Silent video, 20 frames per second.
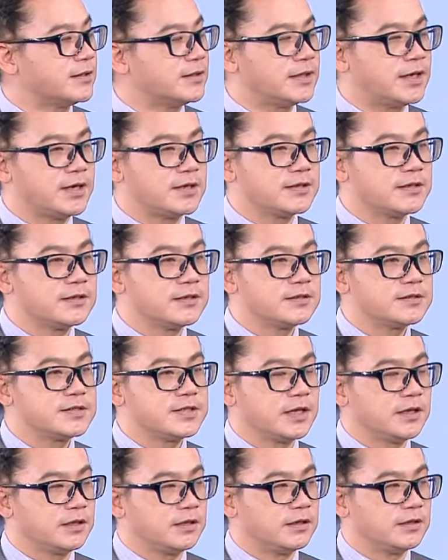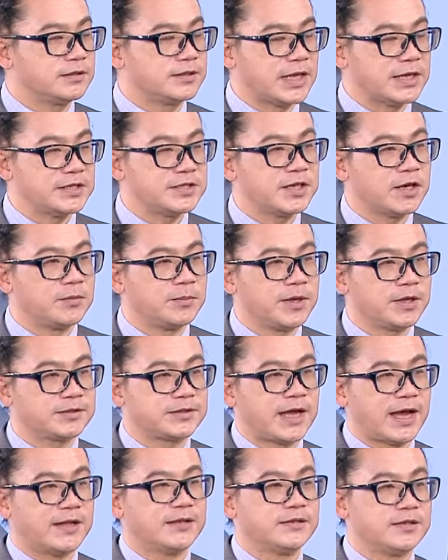那这个等一下我们要
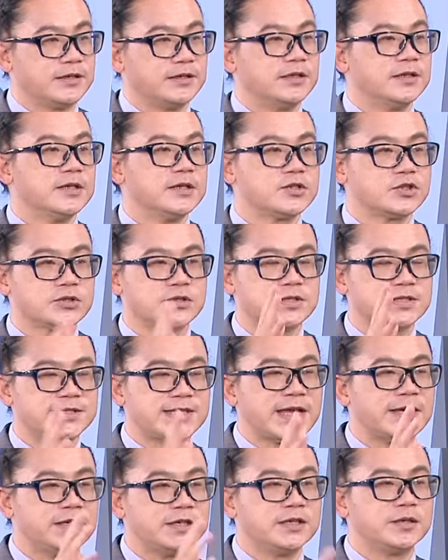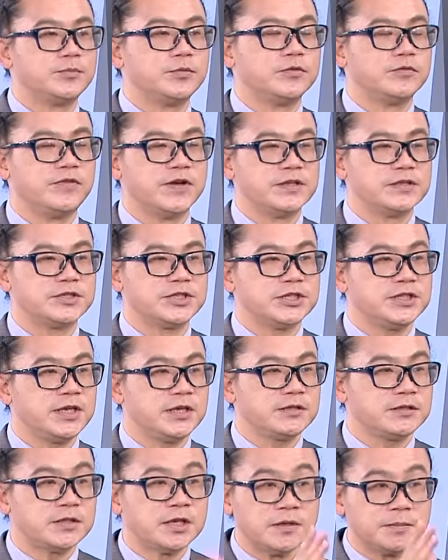谈的就是散热的部分，今
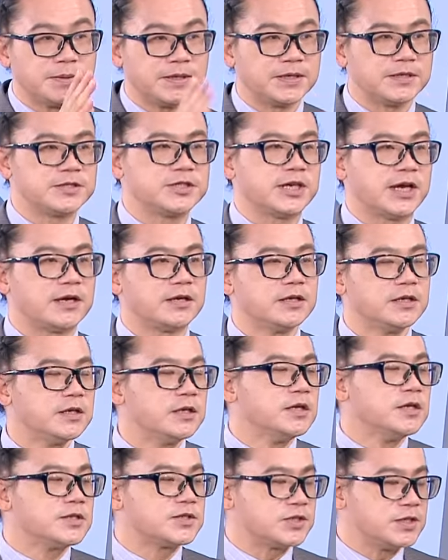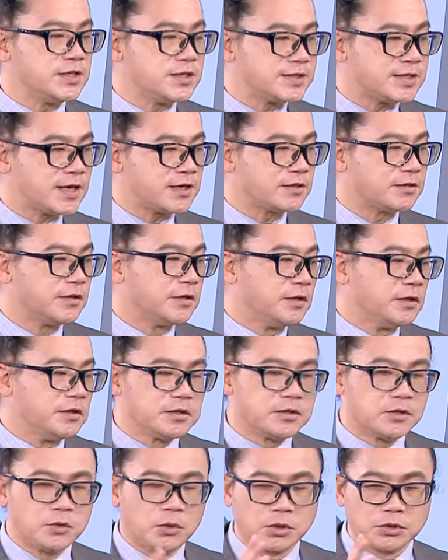天特别的强，特别强。实际上。
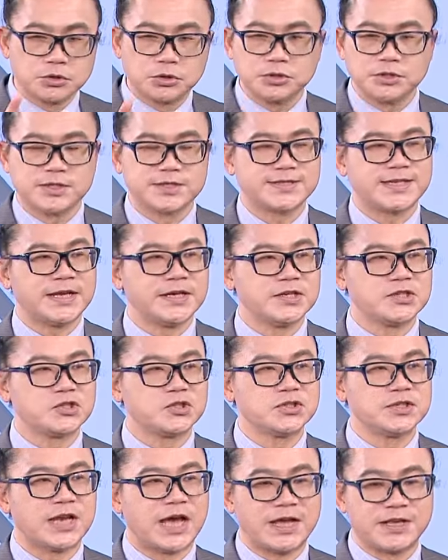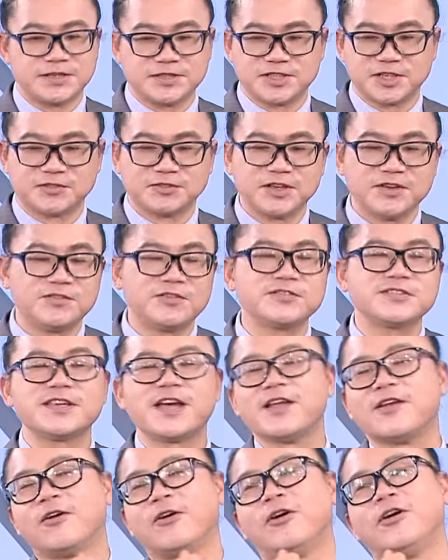过去的散热就是拿一个小电风
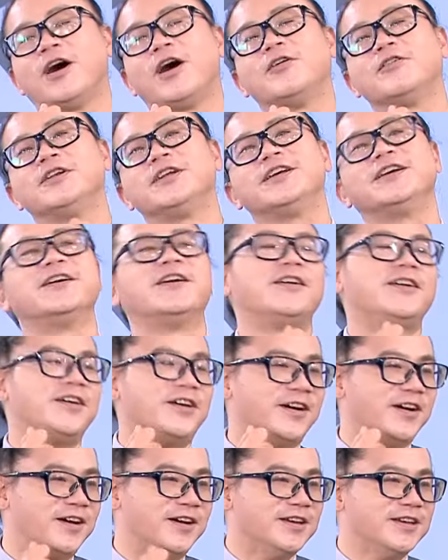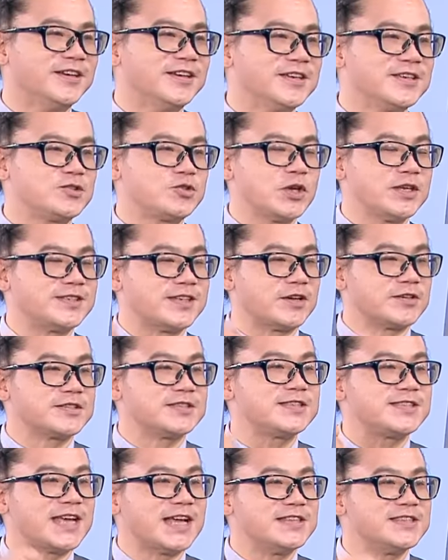扇，哦，好热哦。最早
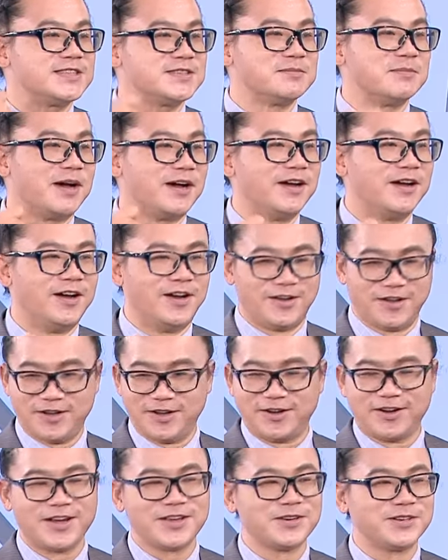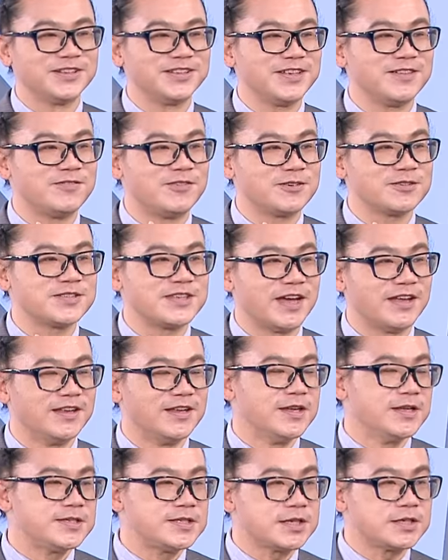是扇子嘛，后来有了电风扇，
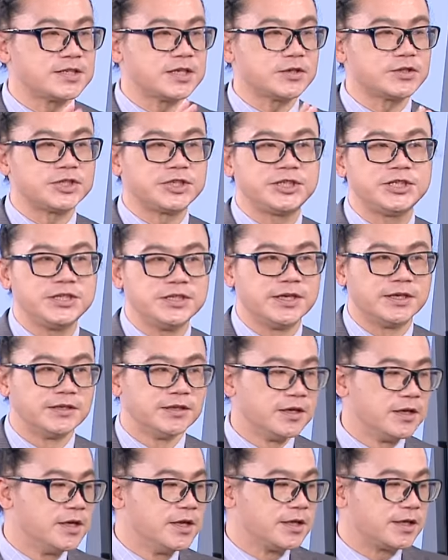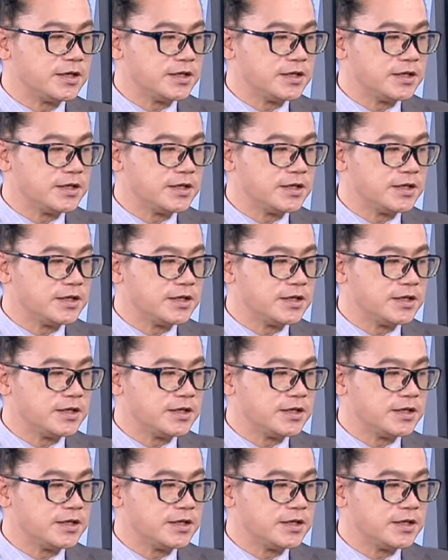这个叫气冷。对。